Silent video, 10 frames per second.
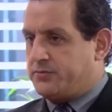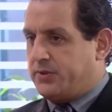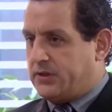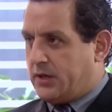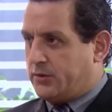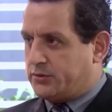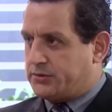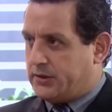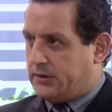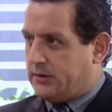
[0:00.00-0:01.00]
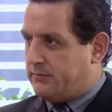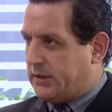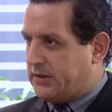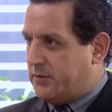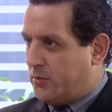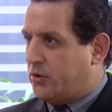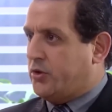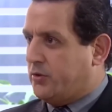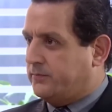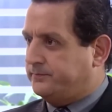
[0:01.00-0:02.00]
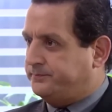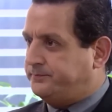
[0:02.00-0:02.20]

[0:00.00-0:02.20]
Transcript: invitados en el matrimonio.